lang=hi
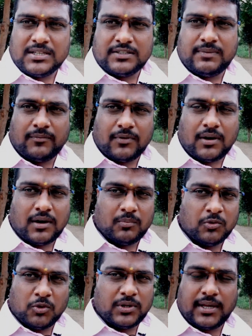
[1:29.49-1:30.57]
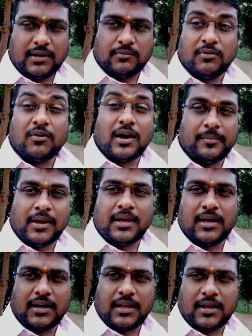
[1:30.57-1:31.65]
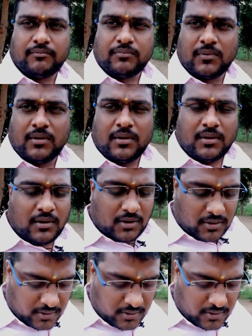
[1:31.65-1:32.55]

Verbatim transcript: जिसमें मुँह होते हैं वो काम नहीं कर रही है